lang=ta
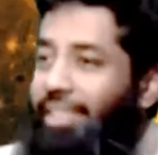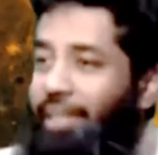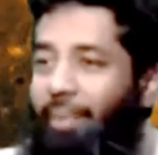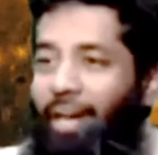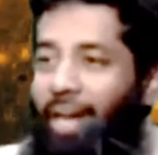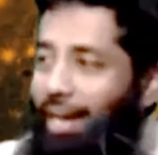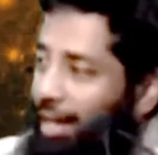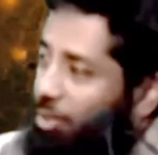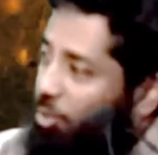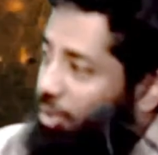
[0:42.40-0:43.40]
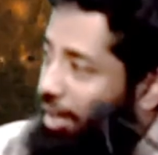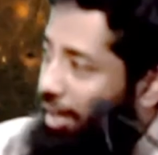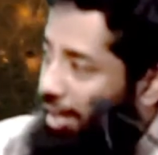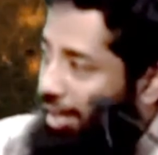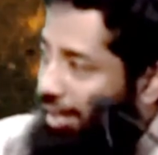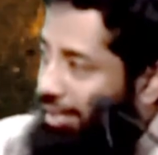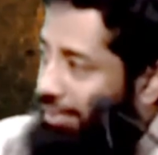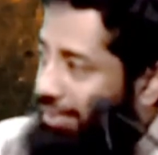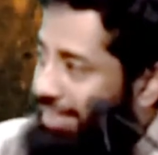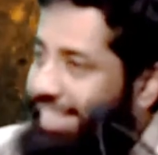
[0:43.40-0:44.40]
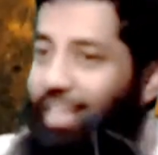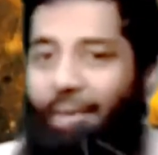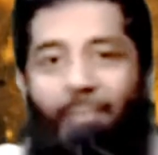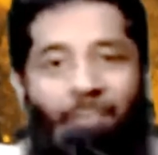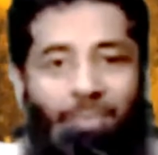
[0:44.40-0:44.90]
சந்தர்ப்பம்லாம் எல்லாருக்கும் கொடுக்குறானா இல்லை